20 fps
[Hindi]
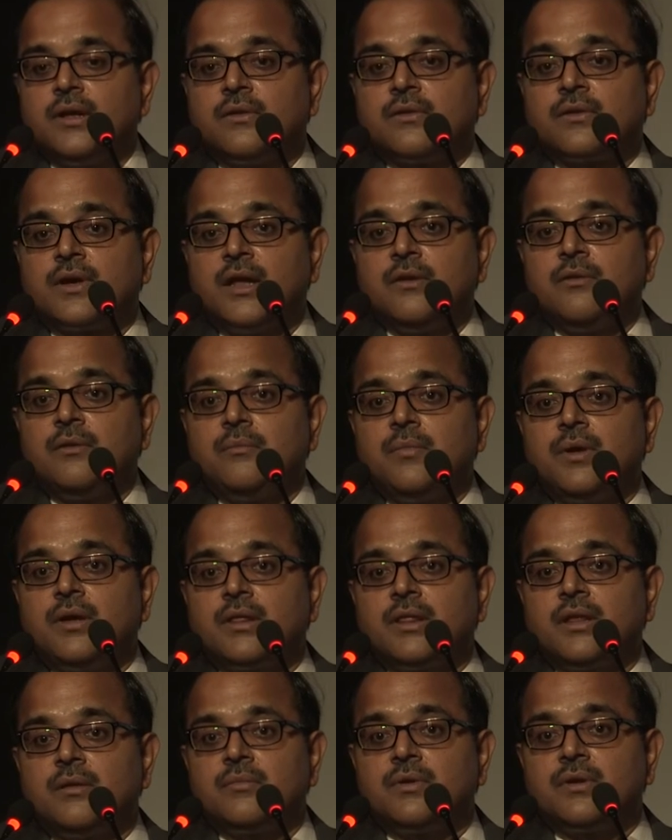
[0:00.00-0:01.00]
तो कैन वी
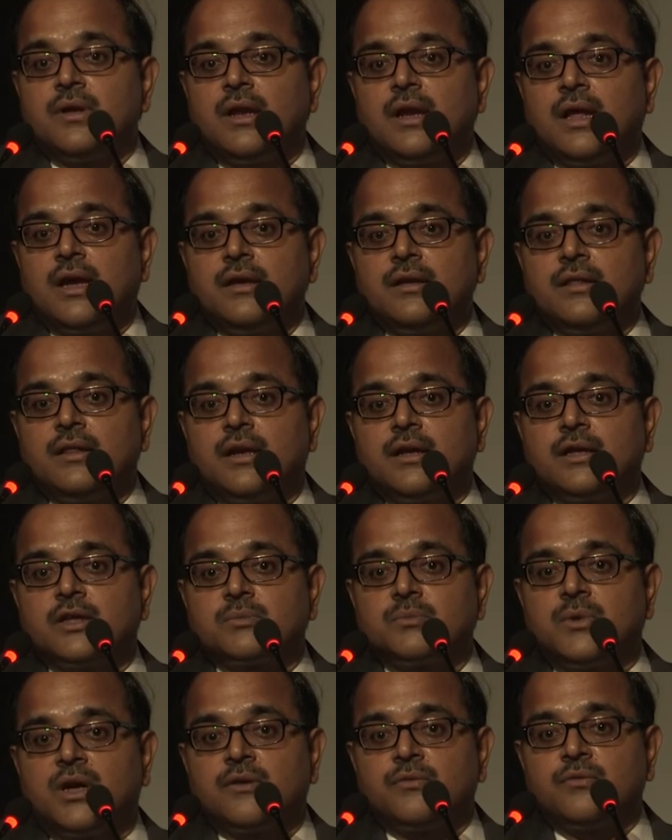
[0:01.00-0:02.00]
मेक देम रियलाइज दैट
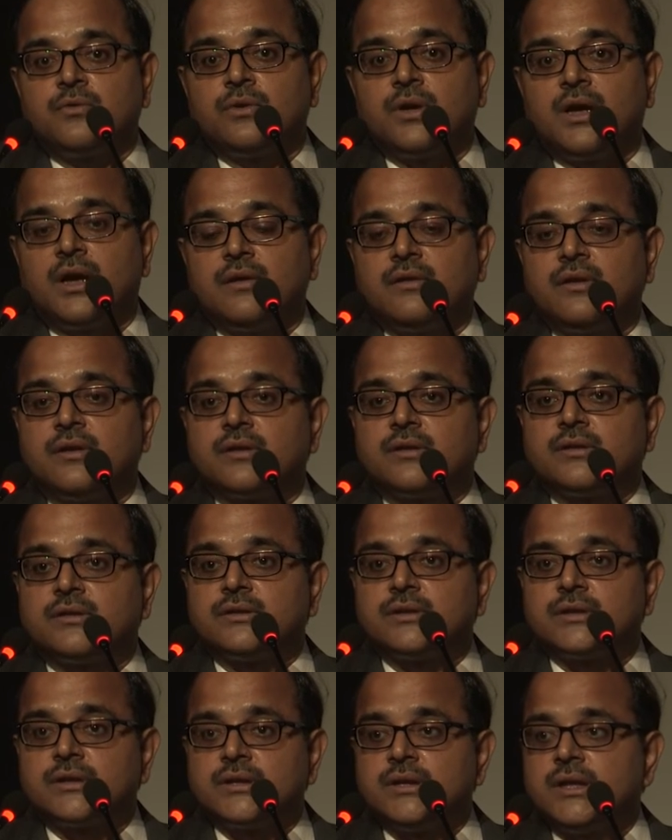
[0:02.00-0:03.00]
स्मार्टफोन हैज़ ए
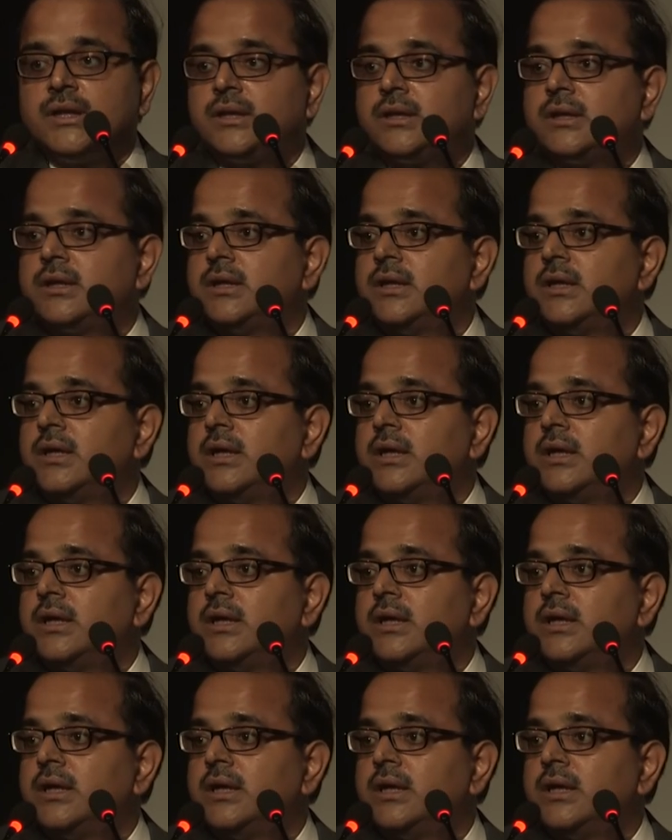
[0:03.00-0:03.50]
ग्रेट